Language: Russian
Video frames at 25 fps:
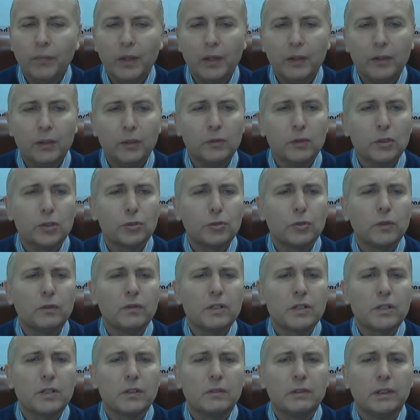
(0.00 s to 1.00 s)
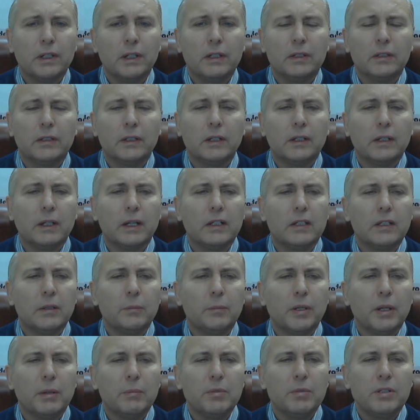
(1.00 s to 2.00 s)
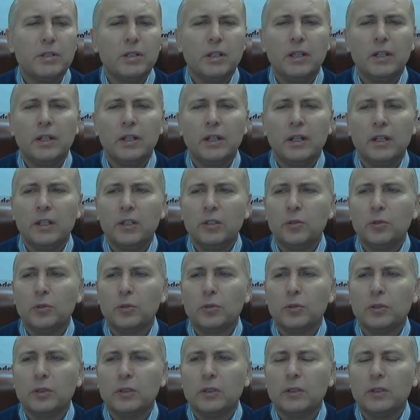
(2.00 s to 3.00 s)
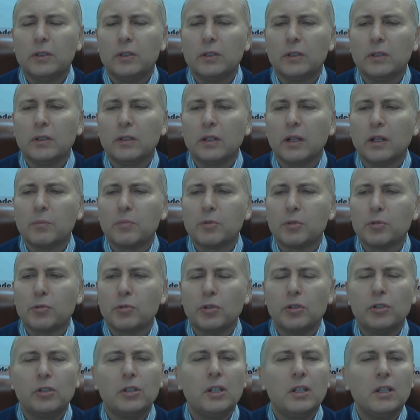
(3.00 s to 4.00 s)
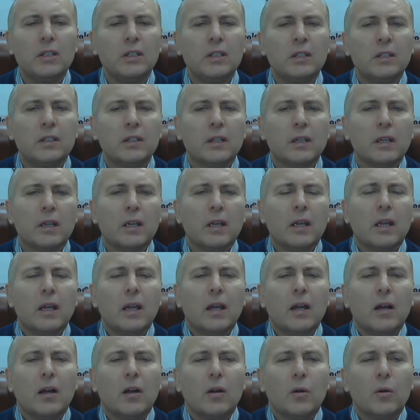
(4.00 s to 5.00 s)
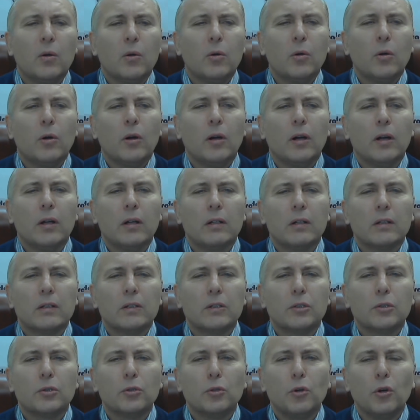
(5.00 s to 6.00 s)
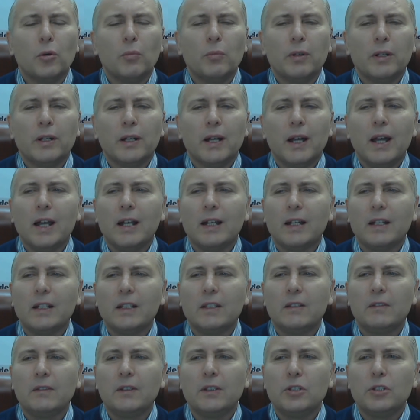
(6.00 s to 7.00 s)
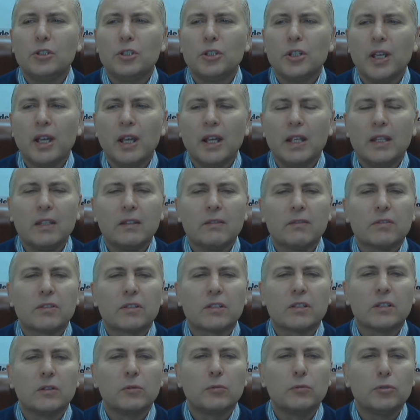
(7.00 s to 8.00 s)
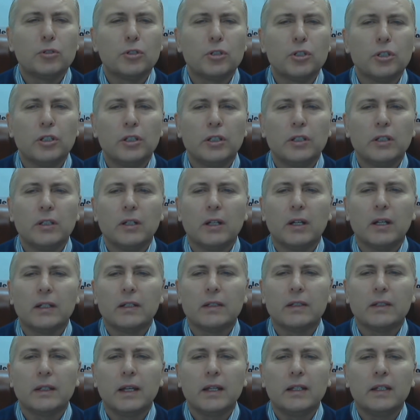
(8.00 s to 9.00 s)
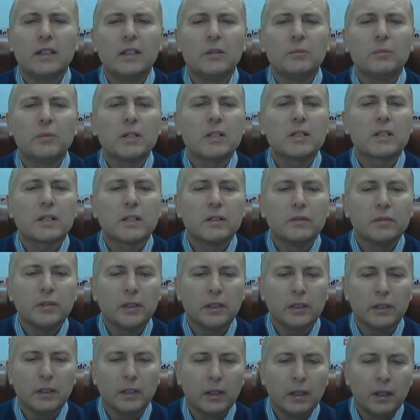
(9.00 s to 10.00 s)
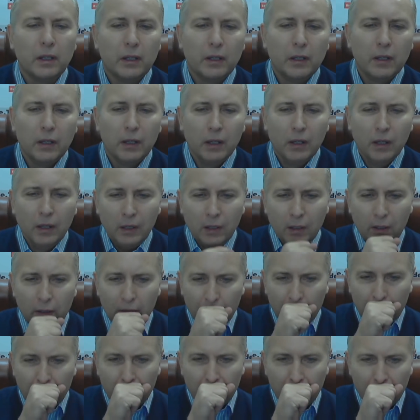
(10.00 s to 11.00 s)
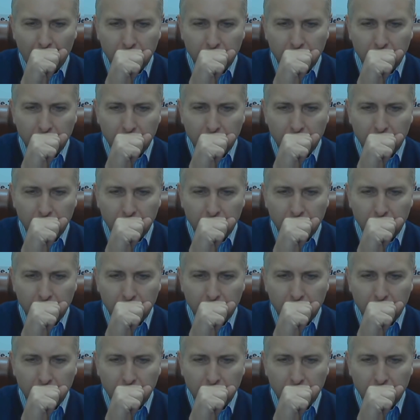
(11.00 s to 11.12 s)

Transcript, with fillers: Ну вот что вызывает, какая-то прям серия идет э, обсуждений о том, как отвечать в случае атаки Москвы. У